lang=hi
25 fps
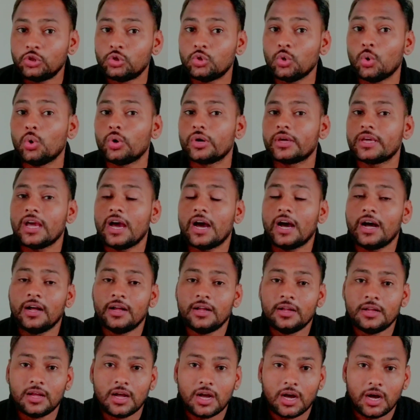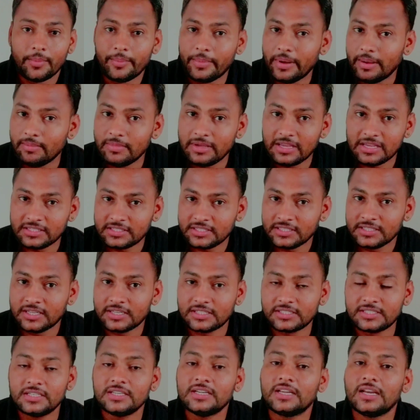तो क्या हमें बीएससी
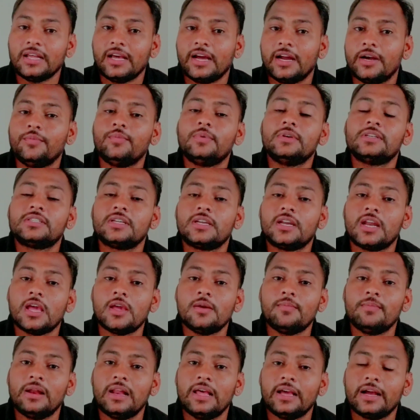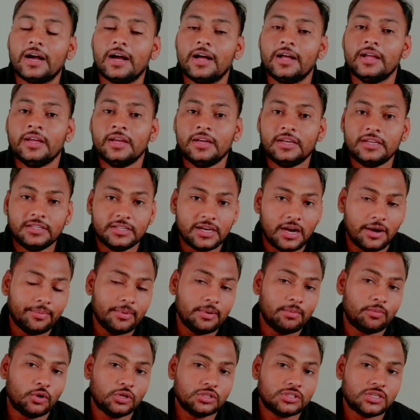नर्सिंग के लिए एडमिशन नहीं मिलेगा या
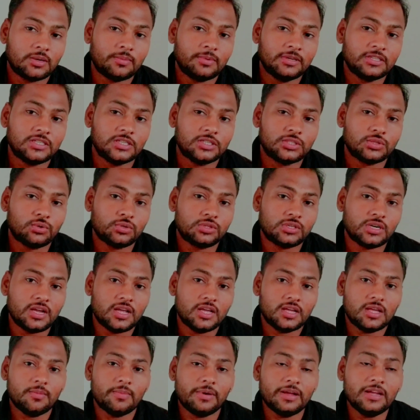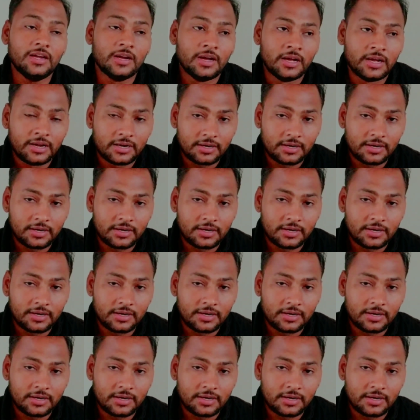फिर बहुत सारे बच्चे सोच रहे हैं कि भाई